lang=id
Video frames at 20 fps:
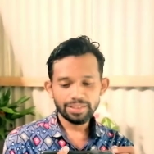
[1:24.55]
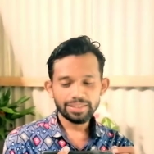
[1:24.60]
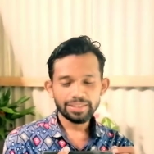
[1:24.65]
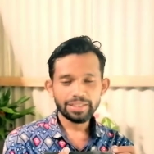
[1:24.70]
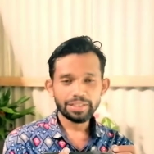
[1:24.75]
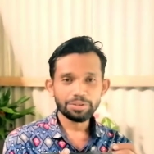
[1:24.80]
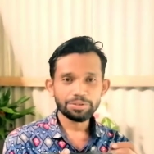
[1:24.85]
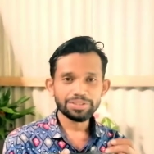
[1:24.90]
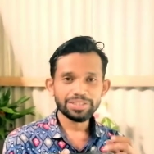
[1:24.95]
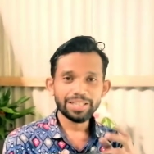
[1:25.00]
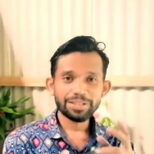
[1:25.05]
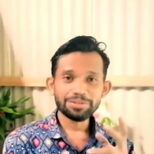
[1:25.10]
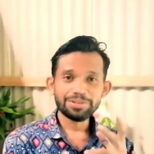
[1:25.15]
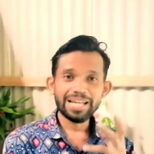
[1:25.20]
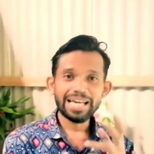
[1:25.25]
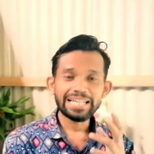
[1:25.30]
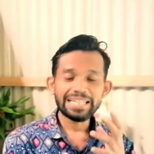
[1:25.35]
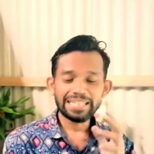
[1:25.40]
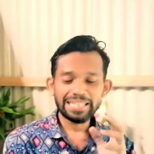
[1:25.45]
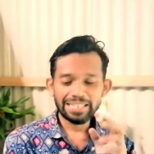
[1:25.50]
Terus satu
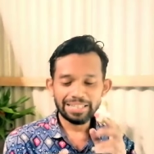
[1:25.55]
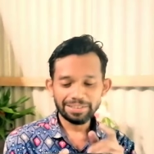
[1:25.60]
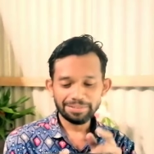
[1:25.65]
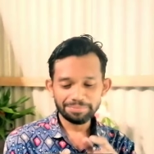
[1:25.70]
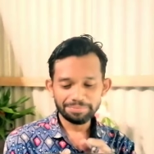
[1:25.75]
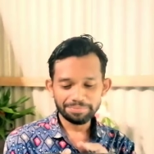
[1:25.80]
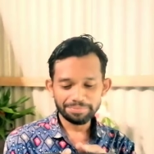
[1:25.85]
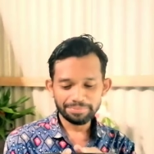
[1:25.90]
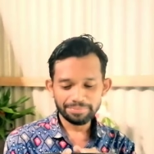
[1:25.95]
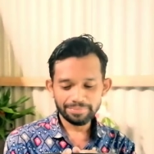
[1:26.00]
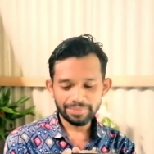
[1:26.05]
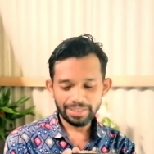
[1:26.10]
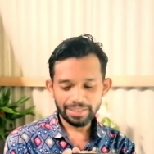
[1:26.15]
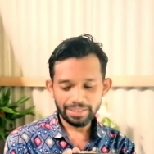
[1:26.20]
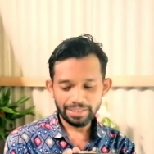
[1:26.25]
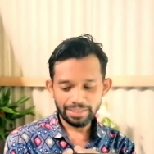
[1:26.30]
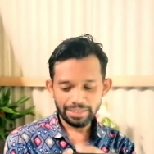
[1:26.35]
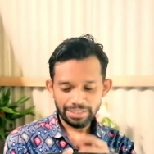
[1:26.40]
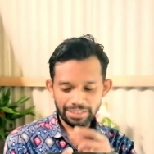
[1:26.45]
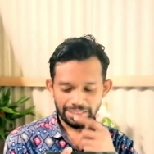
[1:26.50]
lagi
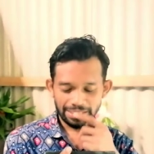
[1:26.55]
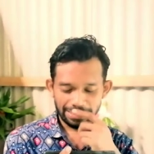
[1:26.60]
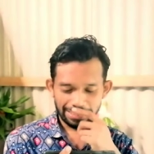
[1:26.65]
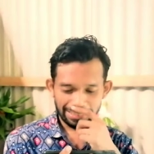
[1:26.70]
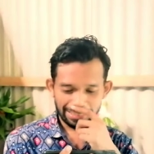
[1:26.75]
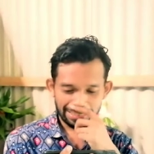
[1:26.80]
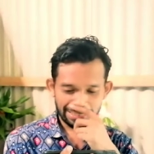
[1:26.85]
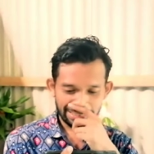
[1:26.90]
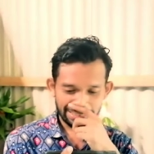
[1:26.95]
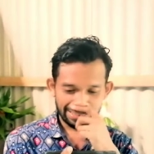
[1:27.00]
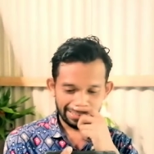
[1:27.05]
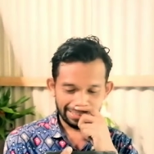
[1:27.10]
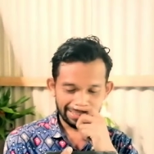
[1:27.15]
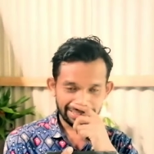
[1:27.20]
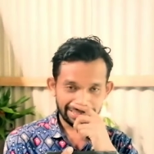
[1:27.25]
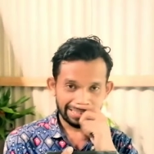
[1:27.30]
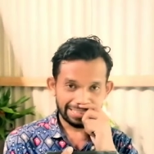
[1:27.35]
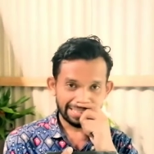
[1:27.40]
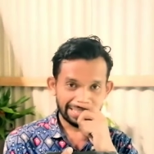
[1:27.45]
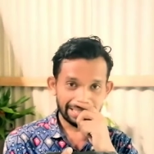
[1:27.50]

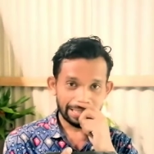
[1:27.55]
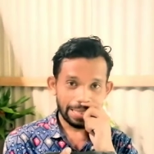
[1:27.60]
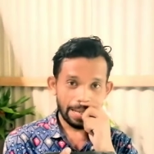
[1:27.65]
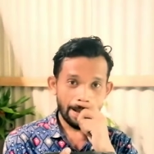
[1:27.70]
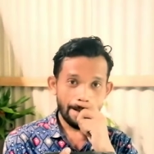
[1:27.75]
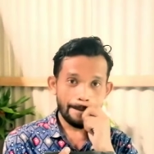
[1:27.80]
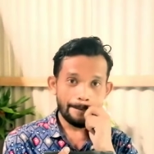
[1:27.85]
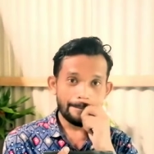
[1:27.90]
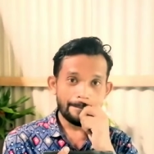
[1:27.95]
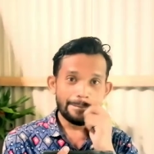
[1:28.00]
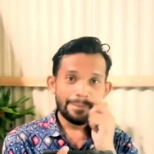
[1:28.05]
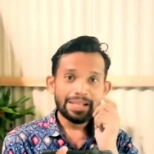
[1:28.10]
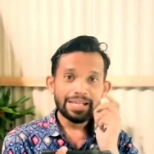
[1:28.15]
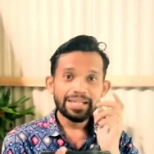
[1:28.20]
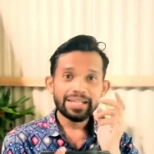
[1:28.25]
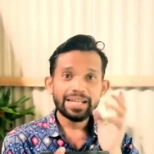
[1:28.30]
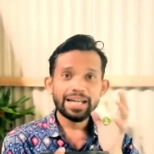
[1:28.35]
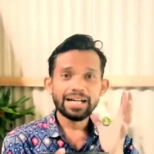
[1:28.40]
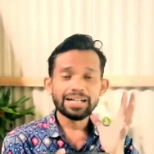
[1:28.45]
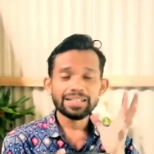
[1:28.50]
uh,
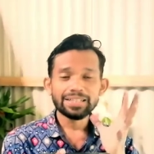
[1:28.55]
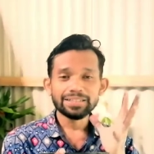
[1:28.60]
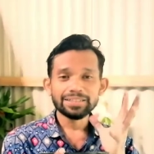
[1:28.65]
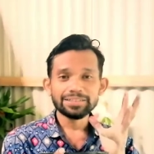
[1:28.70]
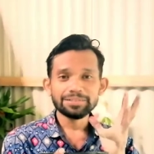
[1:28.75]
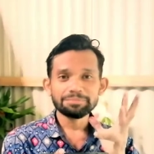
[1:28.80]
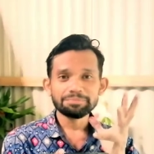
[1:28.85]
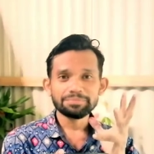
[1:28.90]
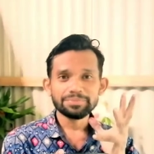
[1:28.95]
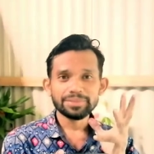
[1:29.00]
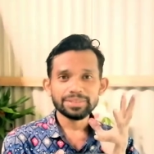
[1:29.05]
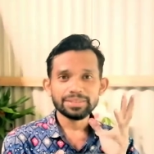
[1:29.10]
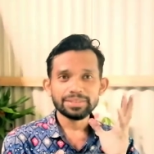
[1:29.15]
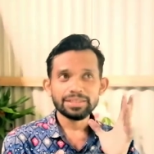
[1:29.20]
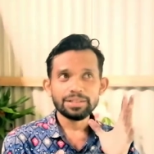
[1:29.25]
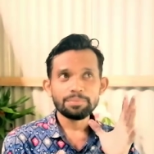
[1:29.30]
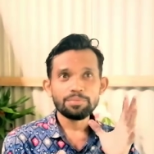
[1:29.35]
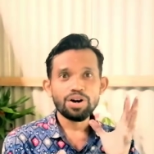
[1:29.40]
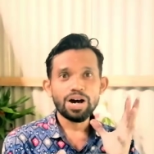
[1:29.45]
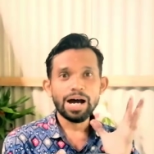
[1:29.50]
yang
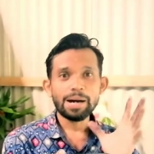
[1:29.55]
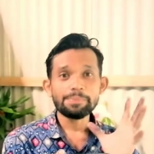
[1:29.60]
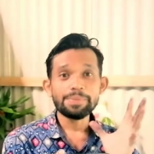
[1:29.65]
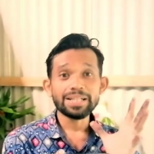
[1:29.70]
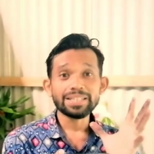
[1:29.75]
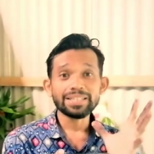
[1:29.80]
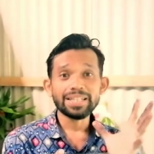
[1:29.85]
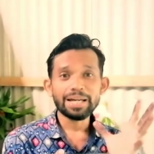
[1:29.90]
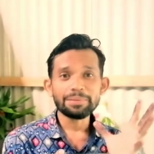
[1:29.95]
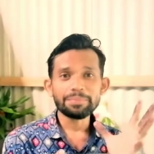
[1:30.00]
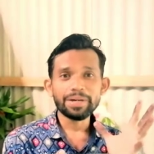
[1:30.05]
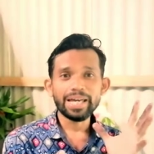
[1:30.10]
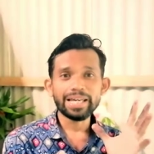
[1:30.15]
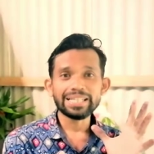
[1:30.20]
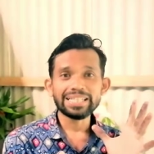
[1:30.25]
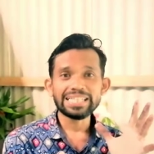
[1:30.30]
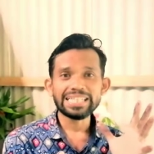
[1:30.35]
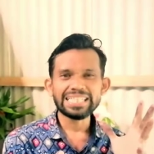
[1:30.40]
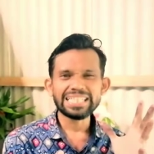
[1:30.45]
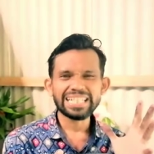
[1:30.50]
Mohabat Nam
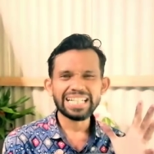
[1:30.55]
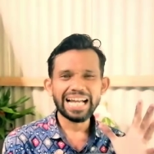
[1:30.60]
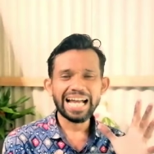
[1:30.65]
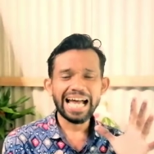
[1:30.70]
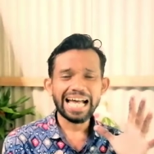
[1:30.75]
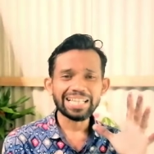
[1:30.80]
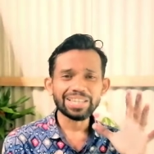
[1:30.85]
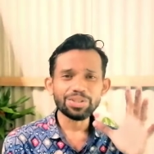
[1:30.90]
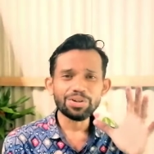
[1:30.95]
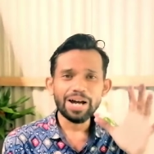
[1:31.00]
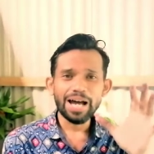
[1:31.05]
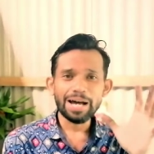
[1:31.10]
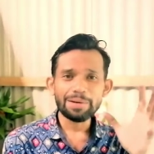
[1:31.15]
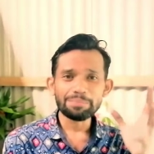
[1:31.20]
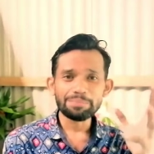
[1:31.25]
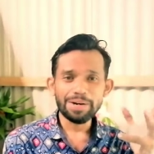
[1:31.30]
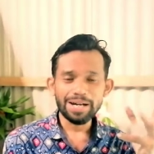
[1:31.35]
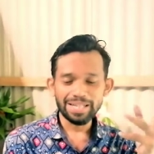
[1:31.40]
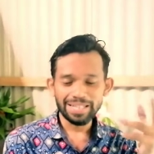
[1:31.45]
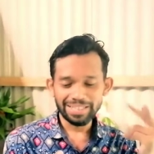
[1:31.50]
Iska atau
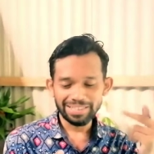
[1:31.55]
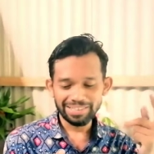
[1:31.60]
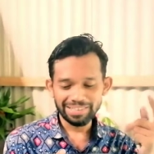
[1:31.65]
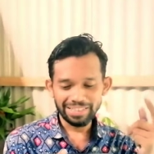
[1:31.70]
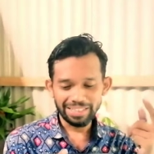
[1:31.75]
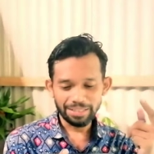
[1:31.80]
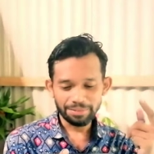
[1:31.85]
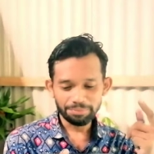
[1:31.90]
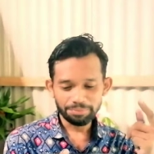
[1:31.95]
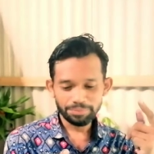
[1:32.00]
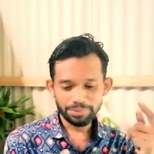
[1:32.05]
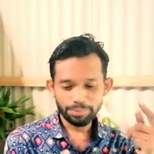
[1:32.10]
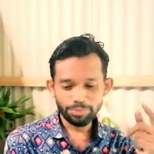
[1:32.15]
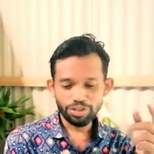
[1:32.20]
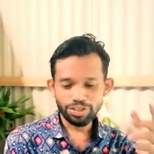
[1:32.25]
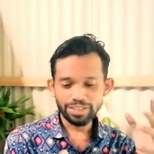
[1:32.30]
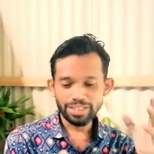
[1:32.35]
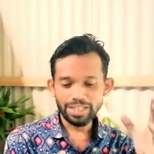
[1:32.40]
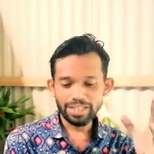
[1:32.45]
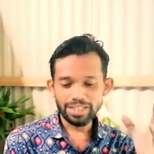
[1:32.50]
apa gitu deh
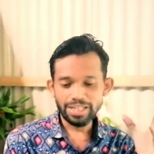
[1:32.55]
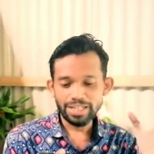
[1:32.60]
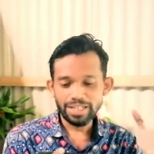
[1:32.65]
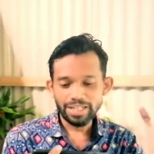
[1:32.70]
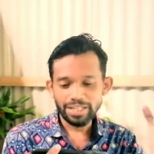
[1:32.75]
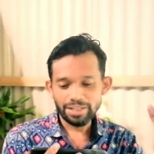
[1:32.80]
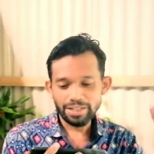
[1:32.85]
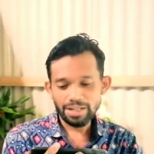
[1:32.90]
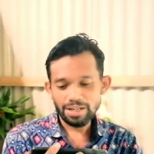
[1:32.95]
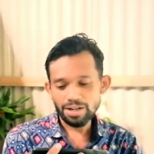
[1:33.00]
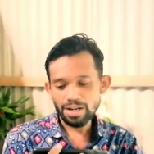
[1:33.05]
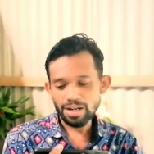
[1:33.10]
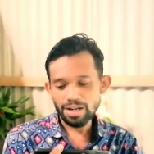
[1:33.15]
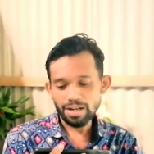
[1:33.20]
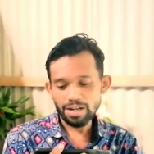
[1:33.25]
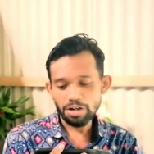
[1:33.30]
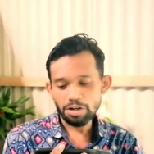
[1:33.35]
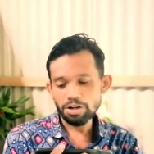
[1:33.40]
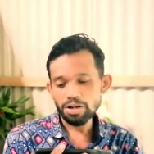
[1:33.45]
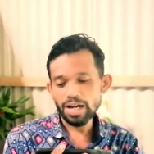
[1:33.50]
pokoknya dari
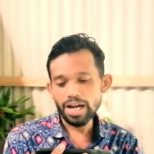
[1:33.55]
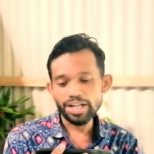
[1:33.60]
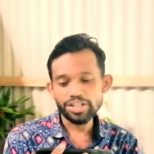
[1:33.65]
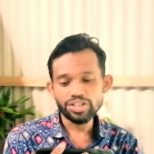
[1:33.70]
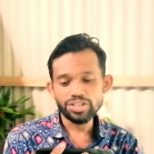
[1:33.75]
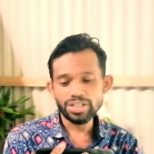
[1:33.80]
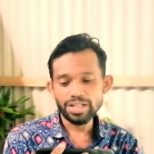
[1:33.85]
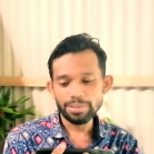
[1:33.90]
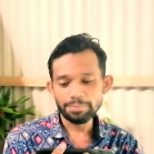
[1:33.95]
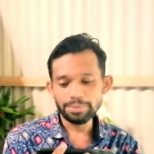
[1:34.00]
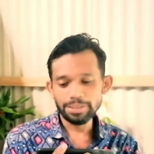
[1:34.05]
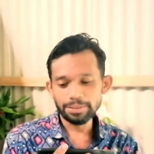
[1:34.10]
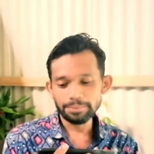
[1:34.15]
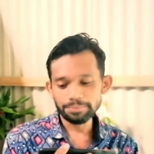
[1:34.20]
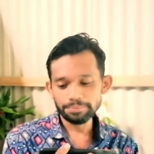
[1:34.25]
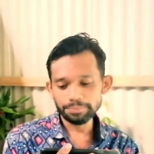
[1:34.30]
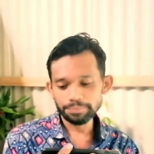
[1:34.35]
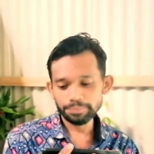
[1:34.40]
nabi.